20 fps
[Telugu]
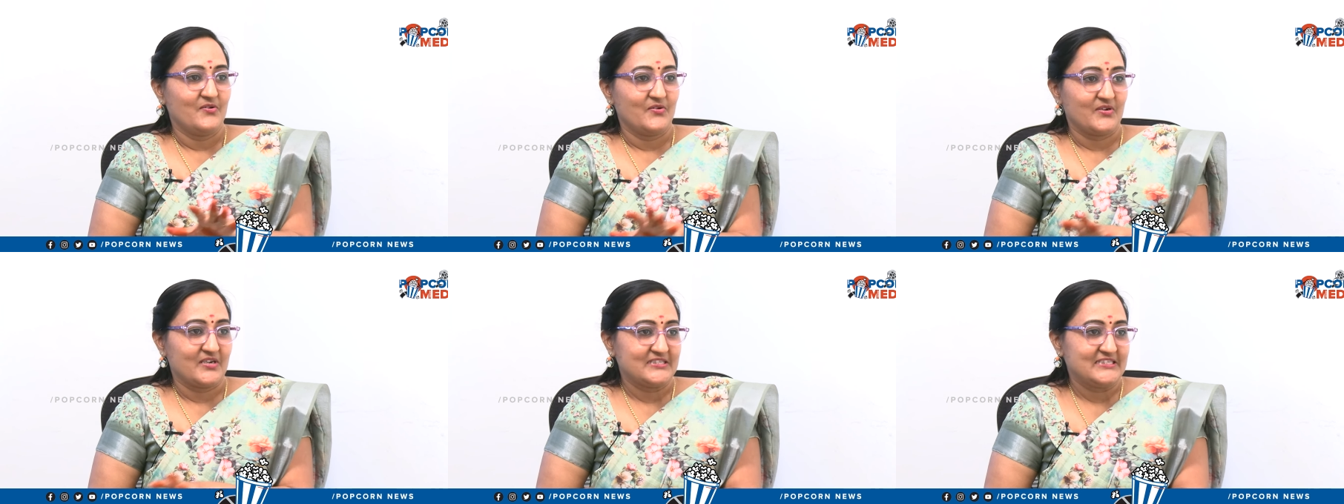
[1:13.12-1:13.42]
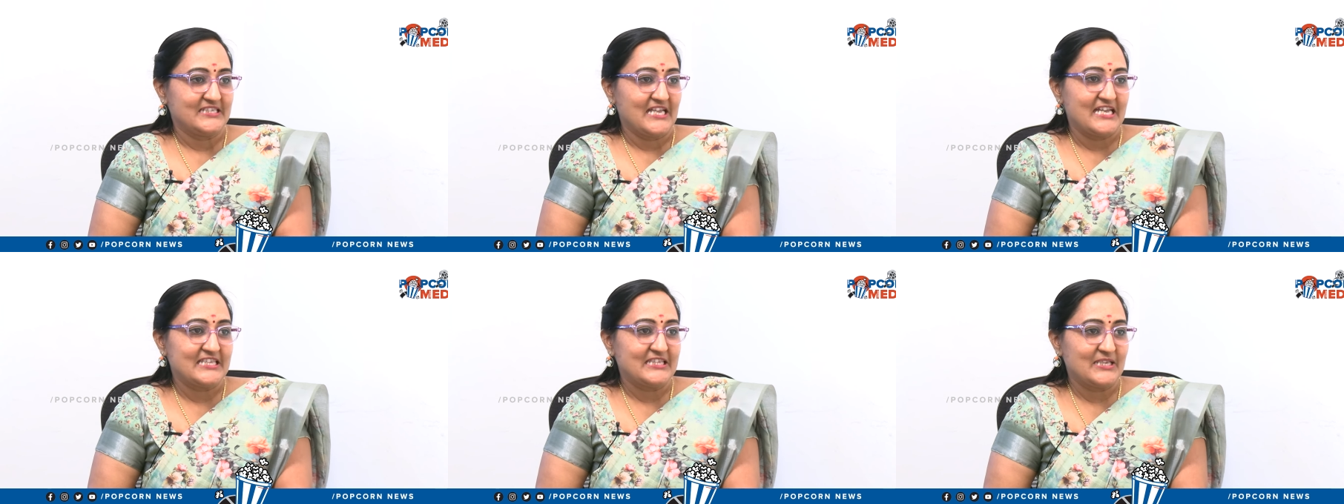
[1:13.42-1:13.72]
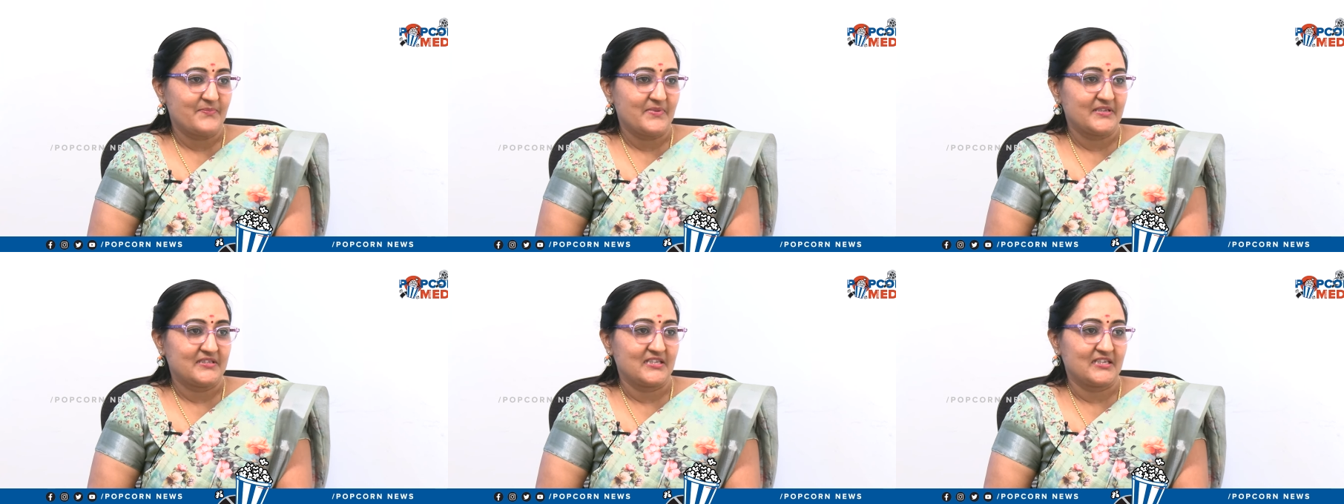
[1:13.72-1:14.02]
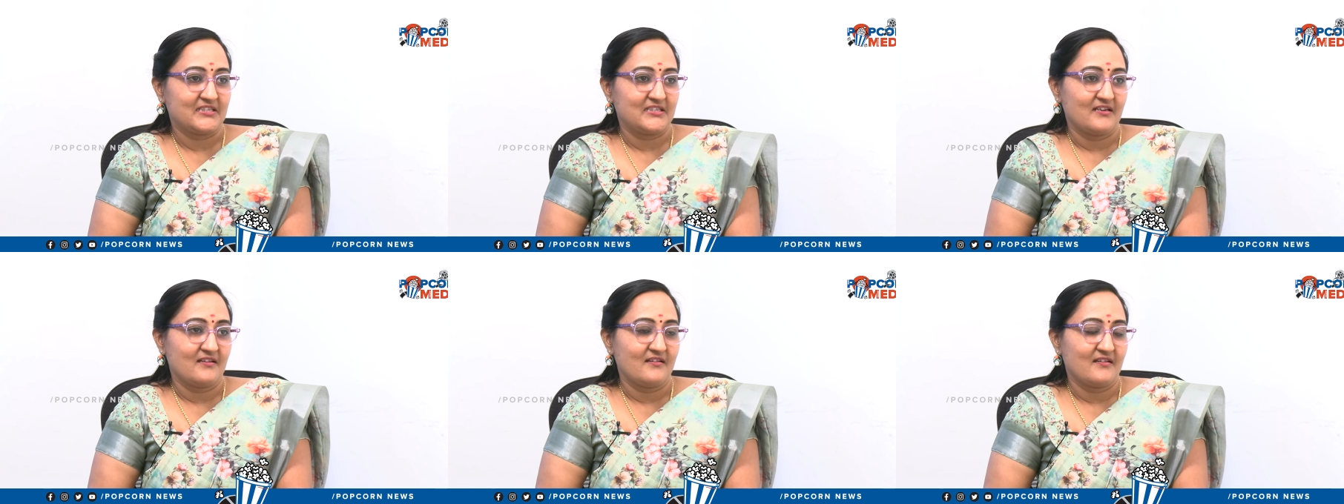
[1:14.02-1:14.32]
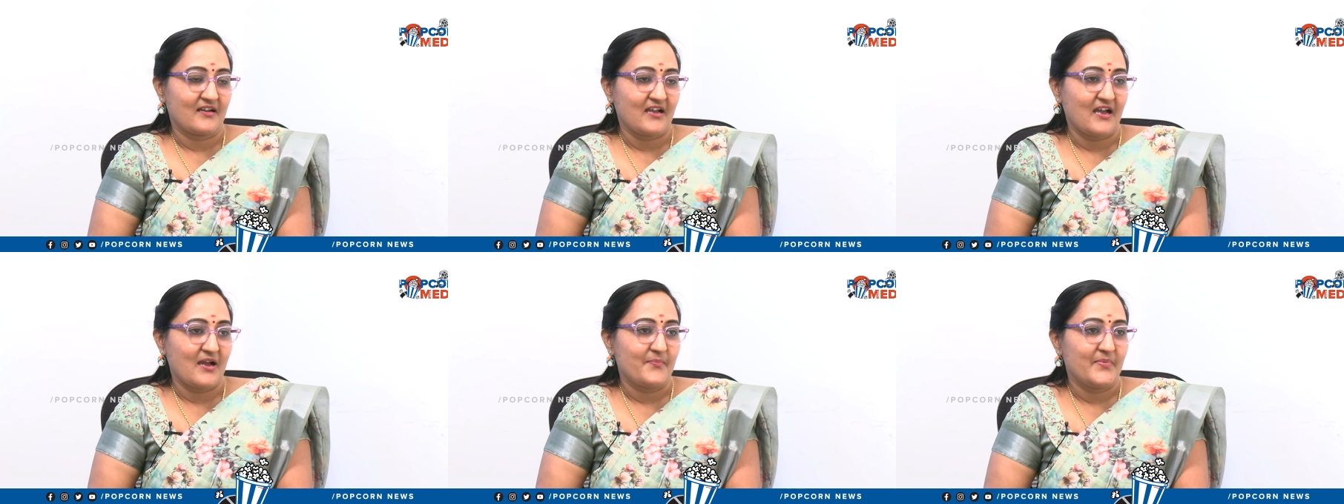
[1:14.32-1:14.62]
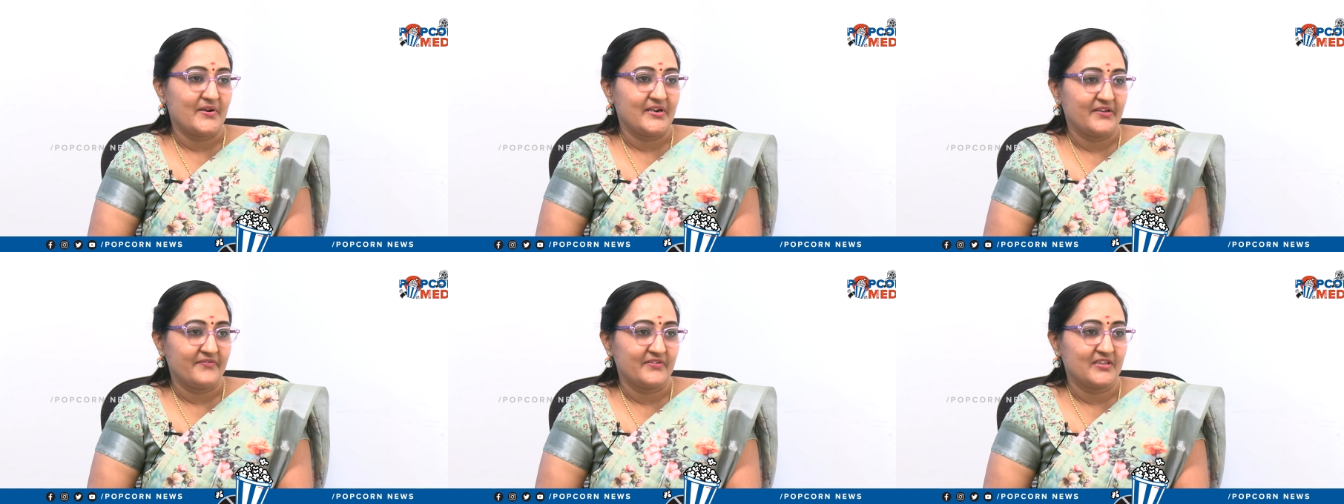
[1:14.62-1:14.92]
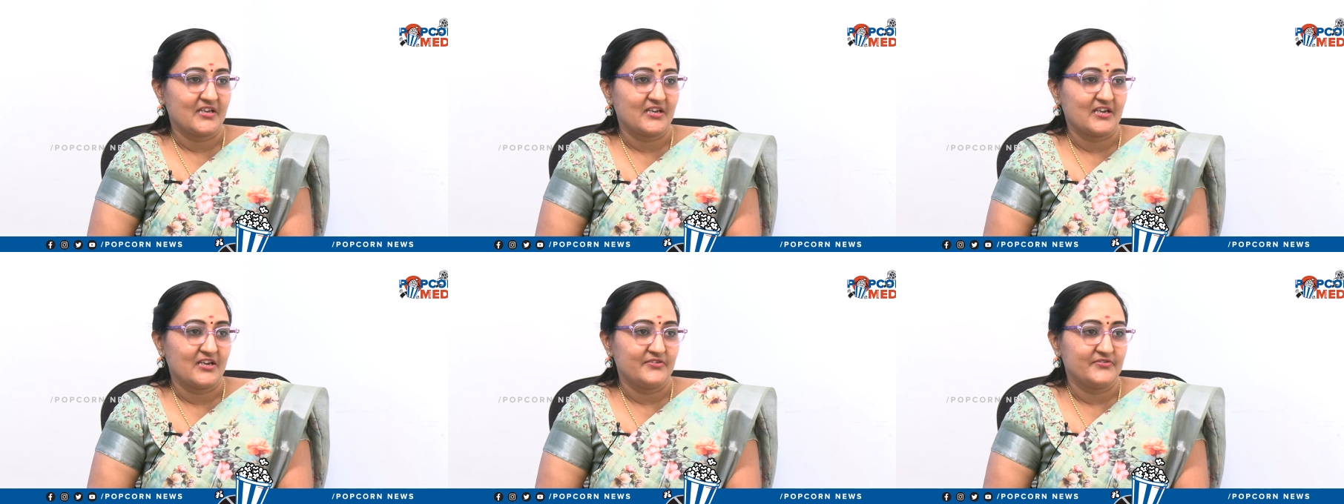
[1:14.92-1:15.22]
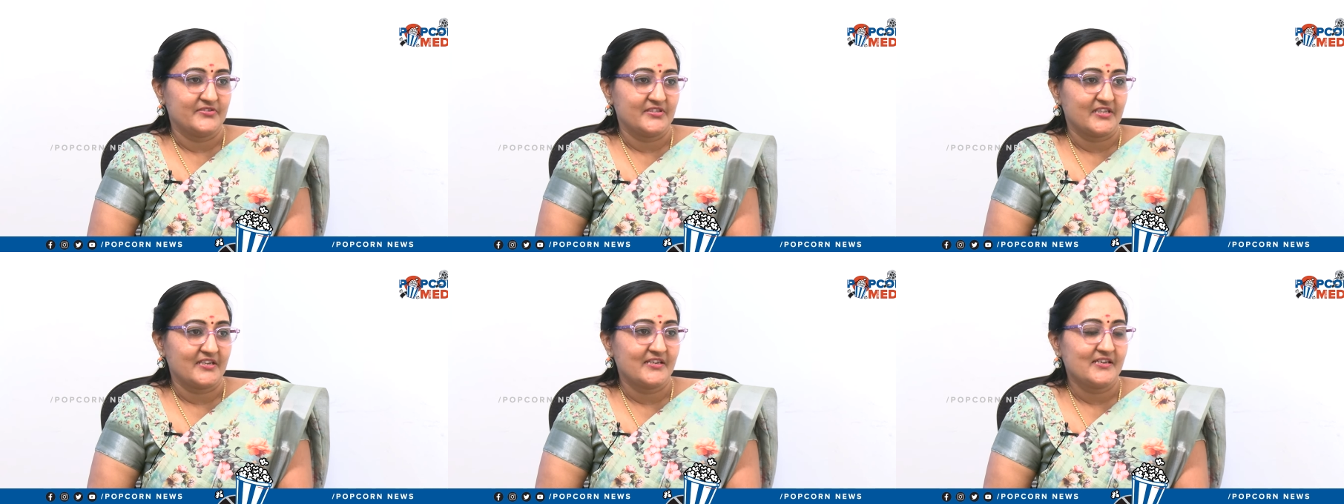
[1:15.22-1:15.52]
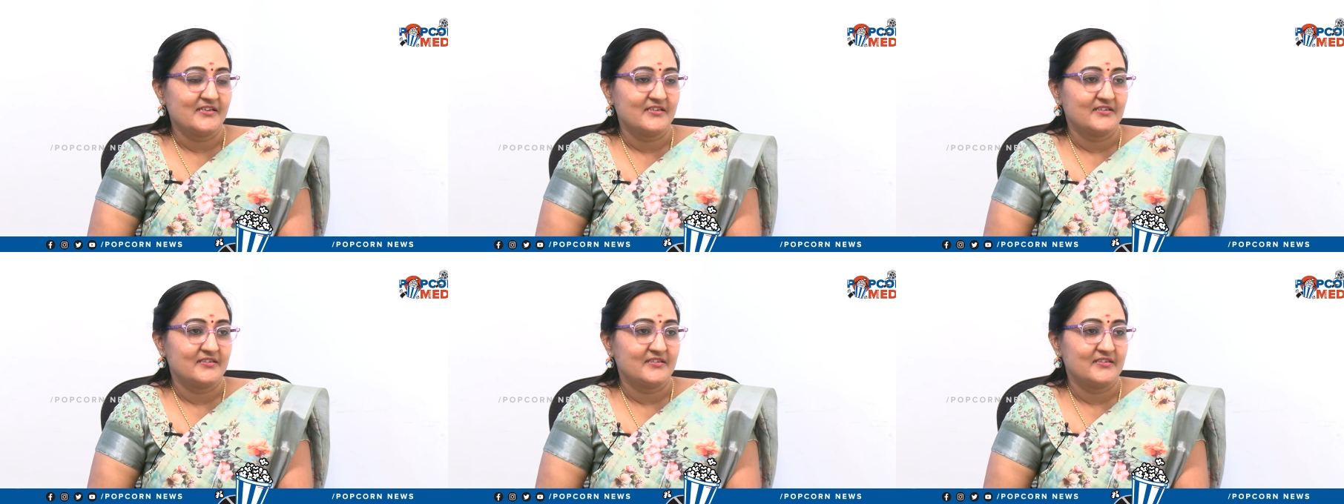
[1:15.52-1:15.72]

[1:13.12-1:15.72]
ఒక శాంతి భద్రతలను కాపాడే విధంగా ఉంది